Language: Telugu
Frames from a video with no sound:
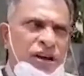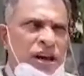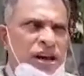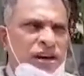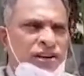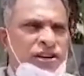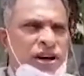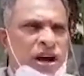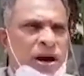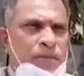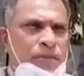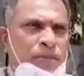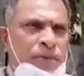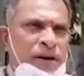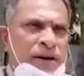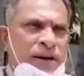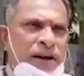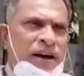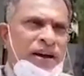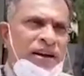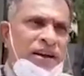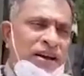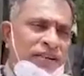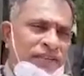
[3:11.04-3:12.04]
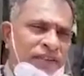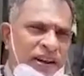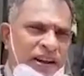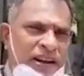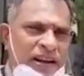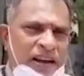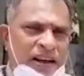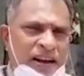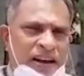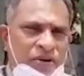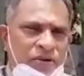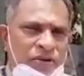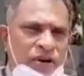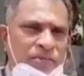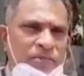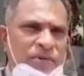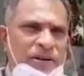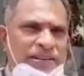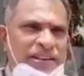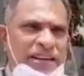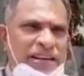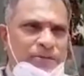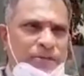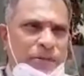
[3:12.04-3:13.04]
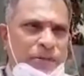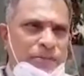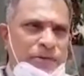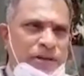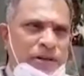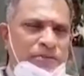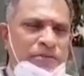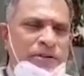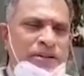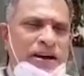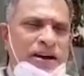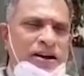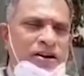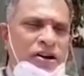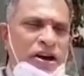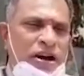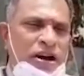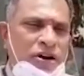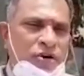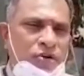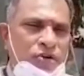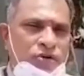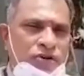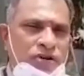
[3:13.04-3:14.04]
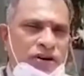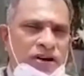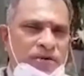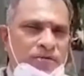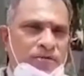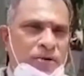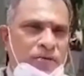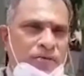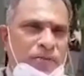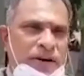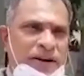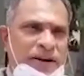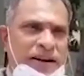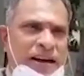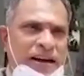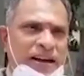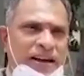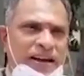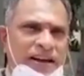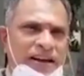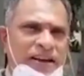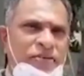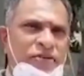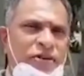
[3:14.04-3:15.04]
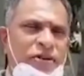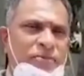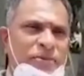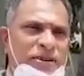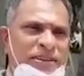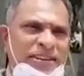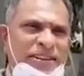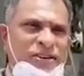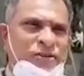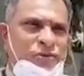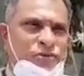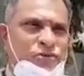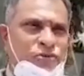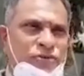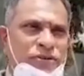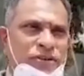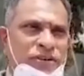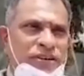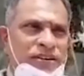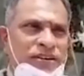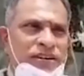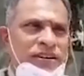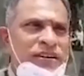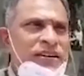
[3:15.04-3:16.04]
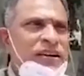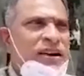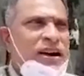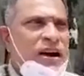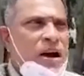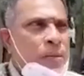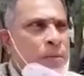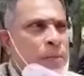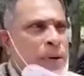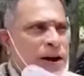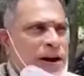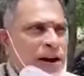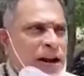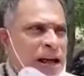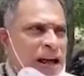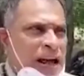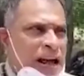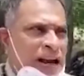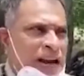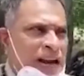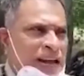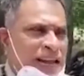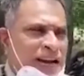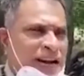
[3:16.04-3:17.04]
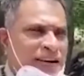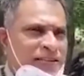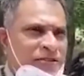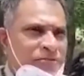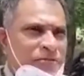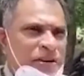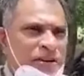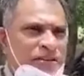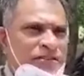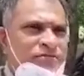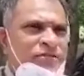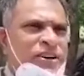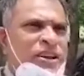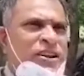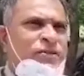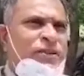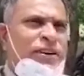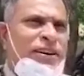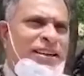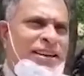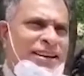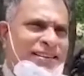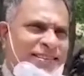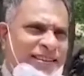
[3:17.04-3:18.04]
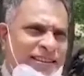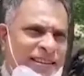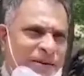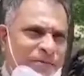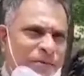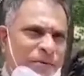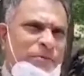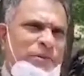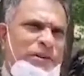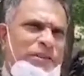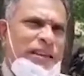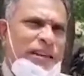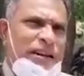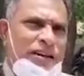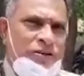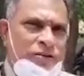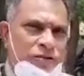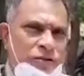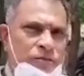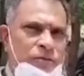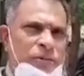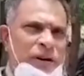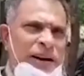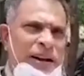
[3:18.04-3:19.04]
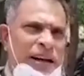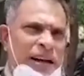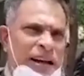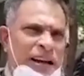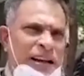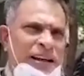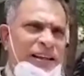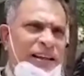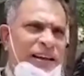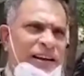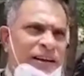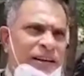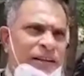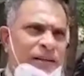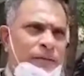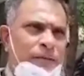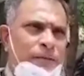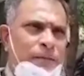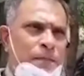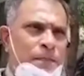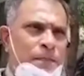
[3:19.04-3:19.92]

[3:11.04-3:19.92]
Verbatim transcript: ఏ షాప్కైనా ఎవరికైనా కూడా మెసేజ్ పంపితే మీ దాంట్లో అకౌంట్లో డబ్బులు పడ్డాయి అని ఒక మెసేజ్ వస్తుంది పడ్డాయా లేదంటే మీరు వెరిఫై చేస్తే తప్ప మీకు తెలియదు పడ్డాయా లేదా అనేది